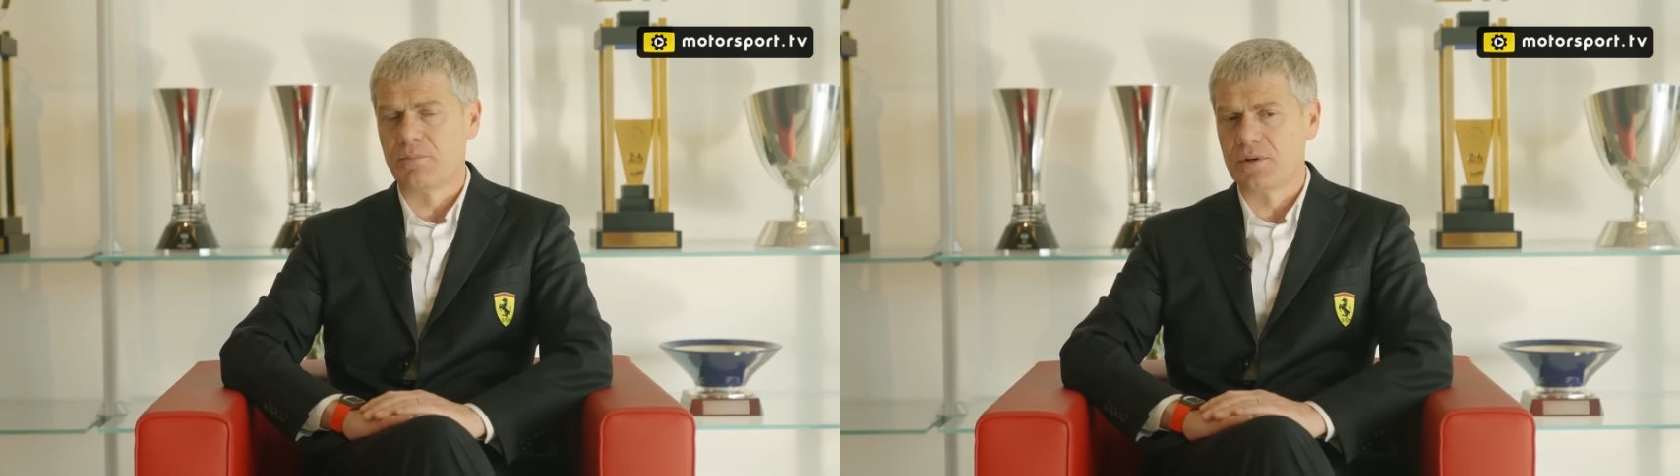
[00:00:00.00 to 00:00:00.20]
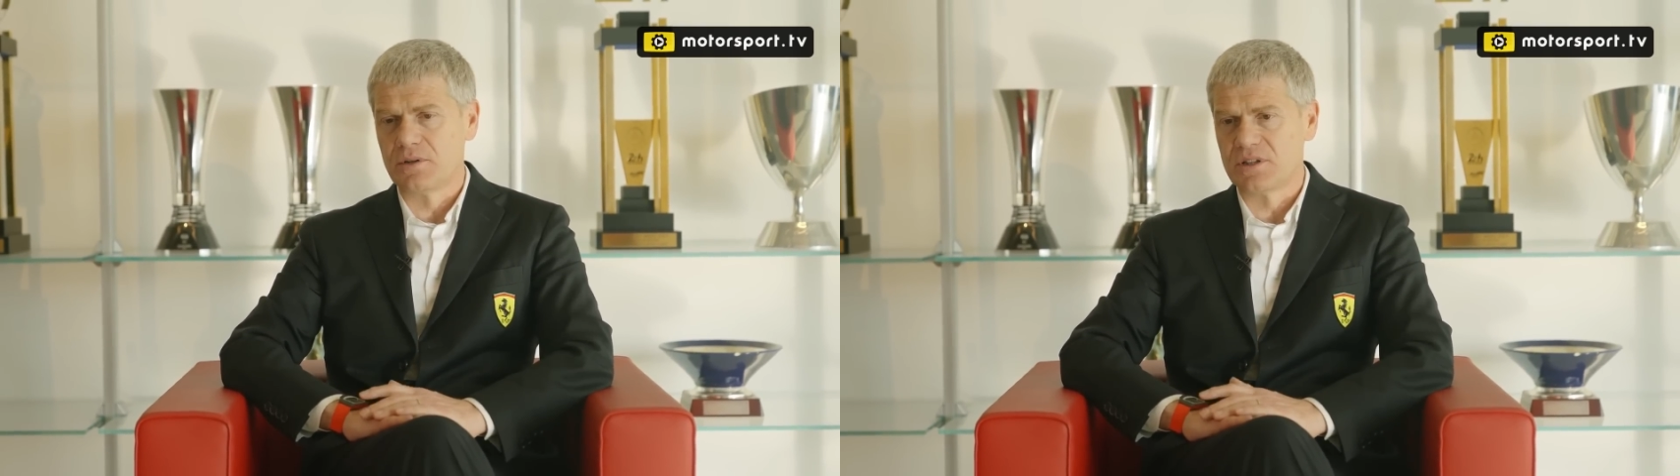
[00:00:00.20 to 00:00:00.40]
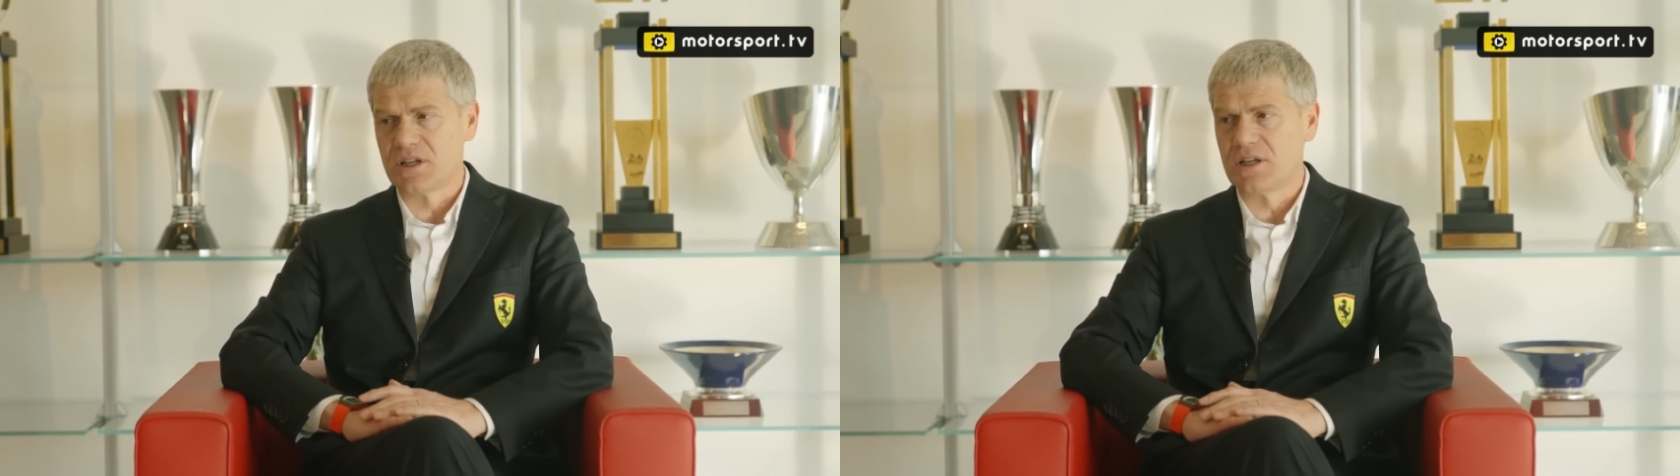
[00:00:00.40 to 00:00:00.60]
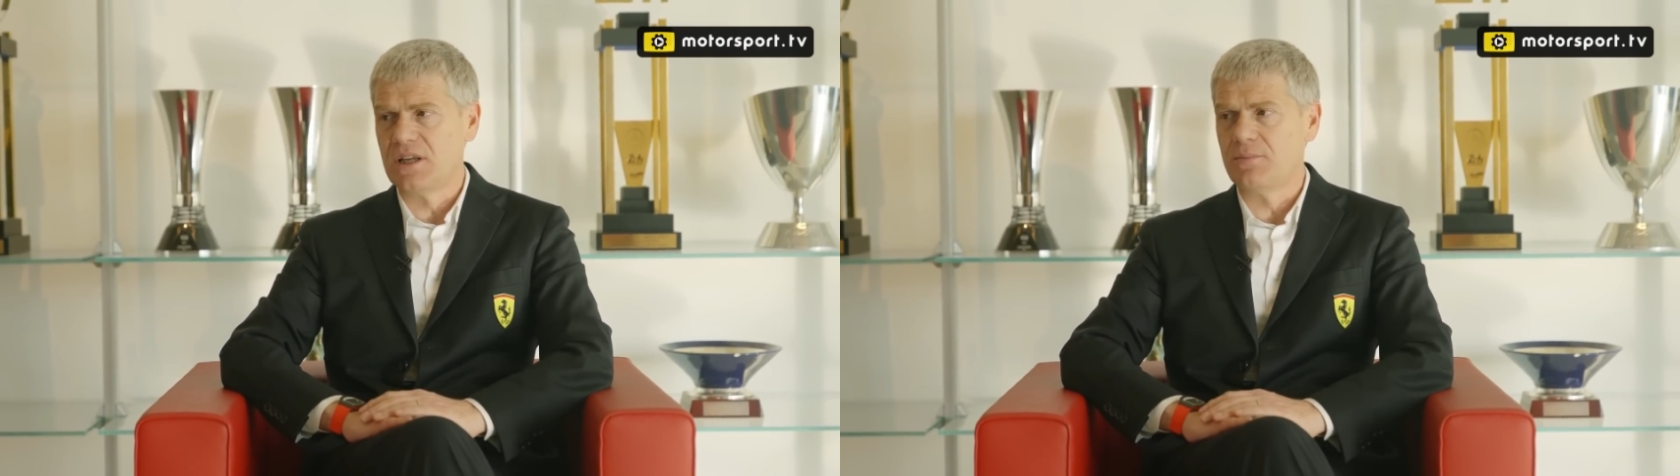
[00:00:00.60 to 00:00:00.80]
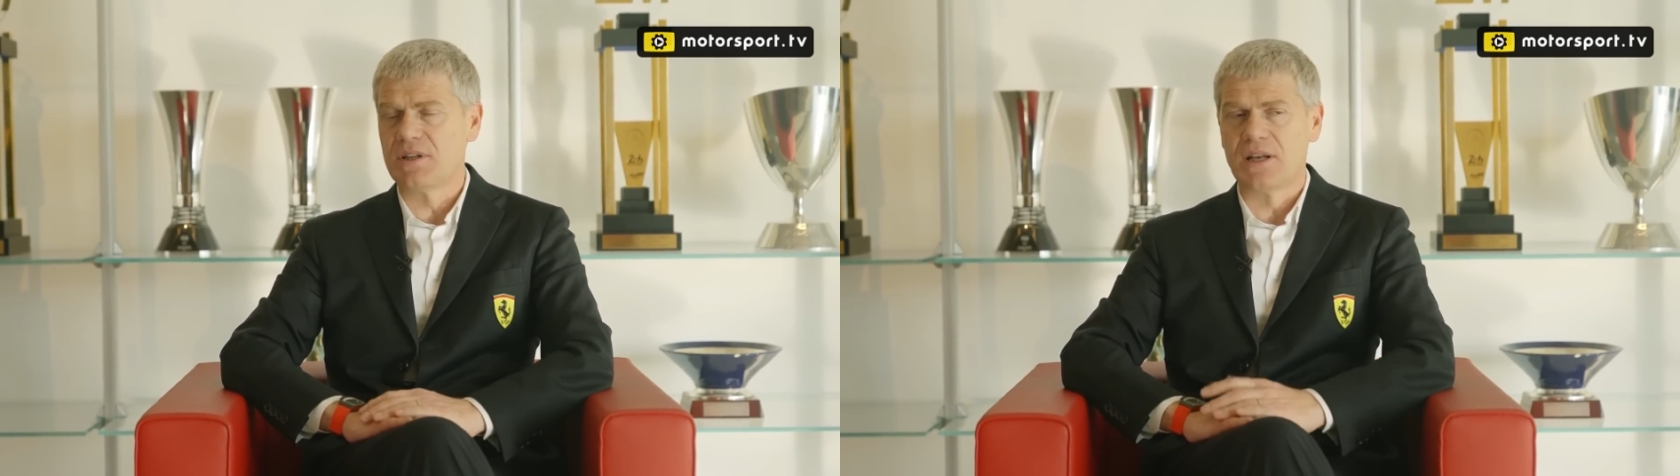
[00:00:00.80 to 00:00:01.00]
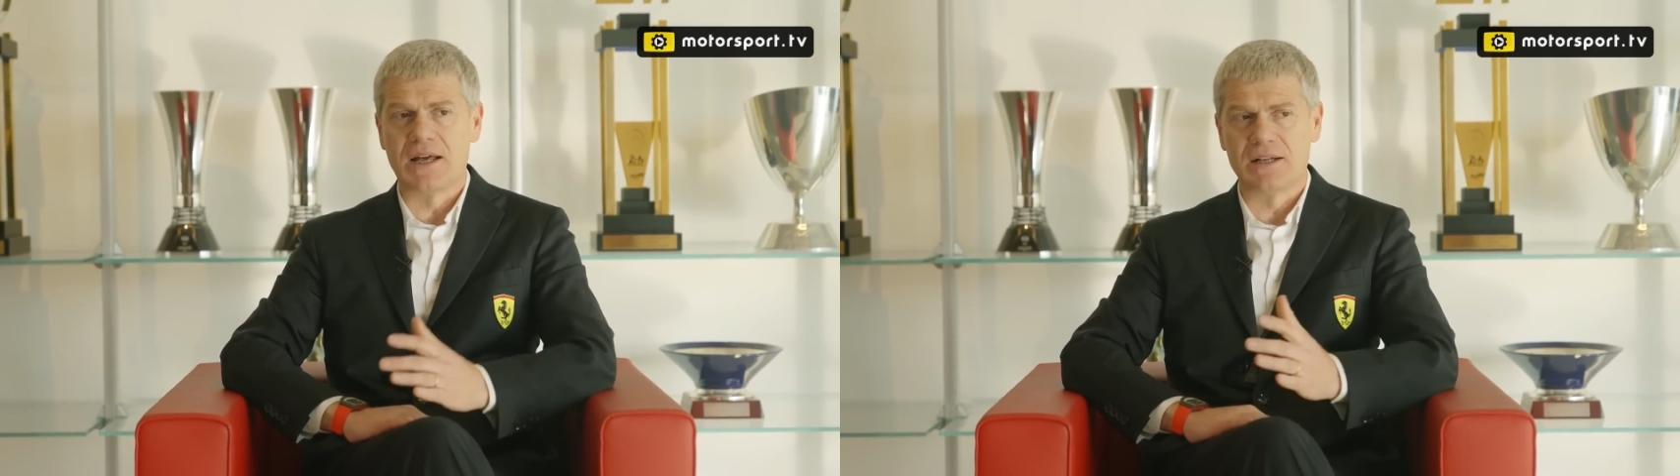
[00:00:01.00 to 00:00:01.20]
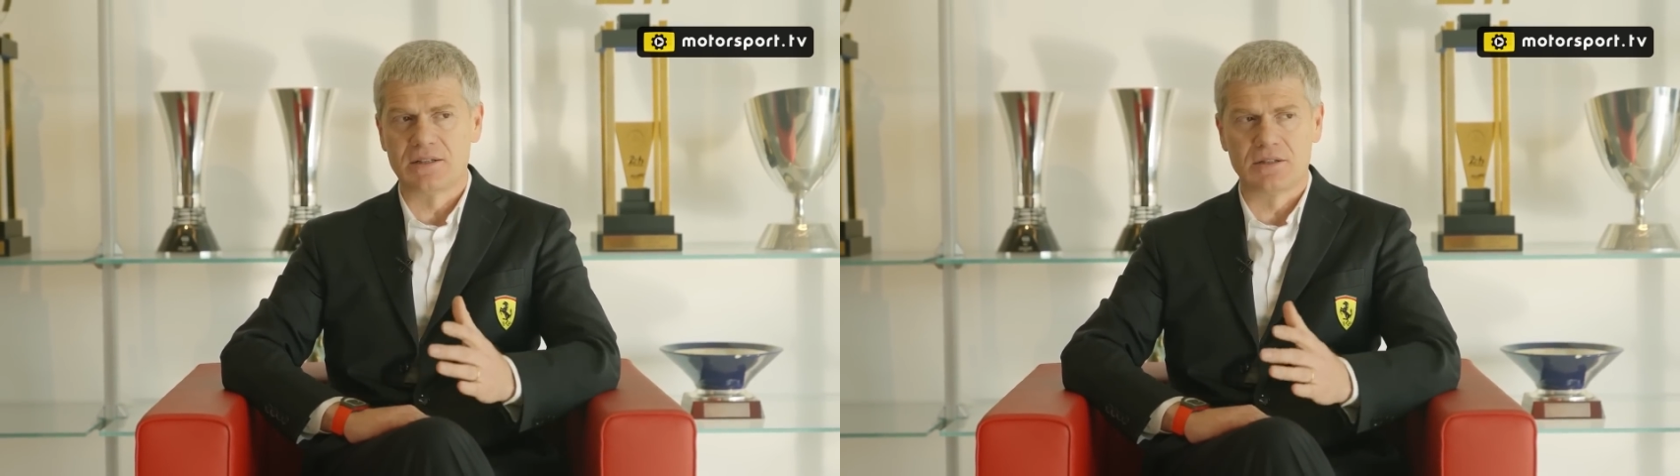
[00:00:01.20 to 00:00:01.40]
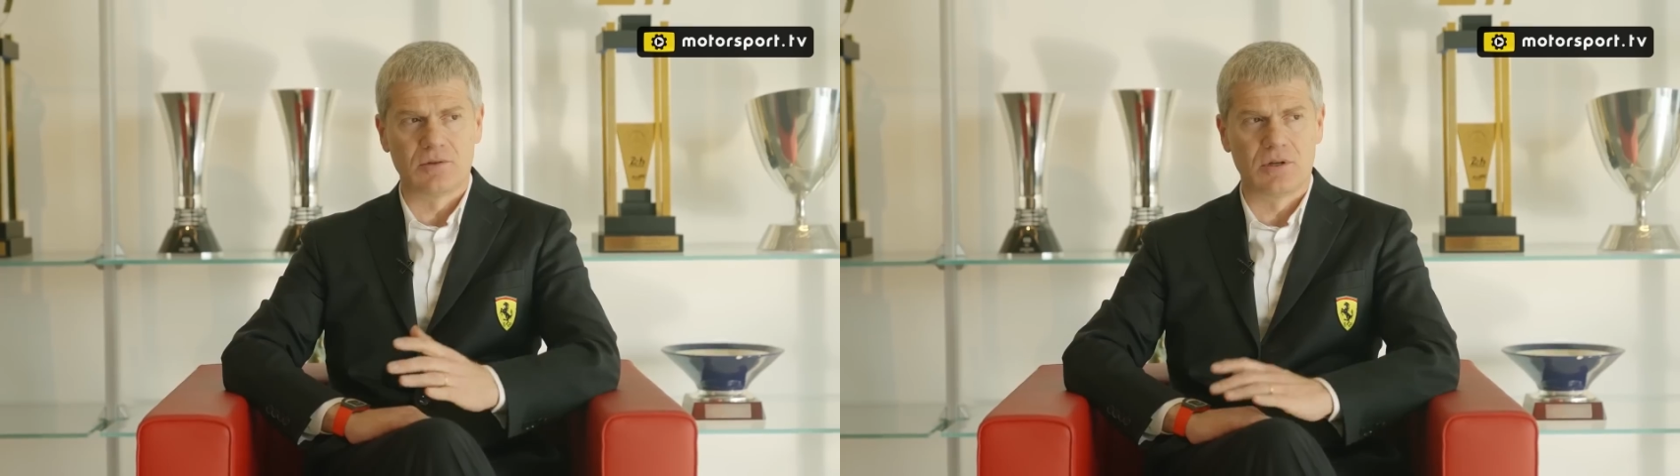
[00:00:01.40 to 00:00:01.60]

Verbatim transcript: per track limit, l'altra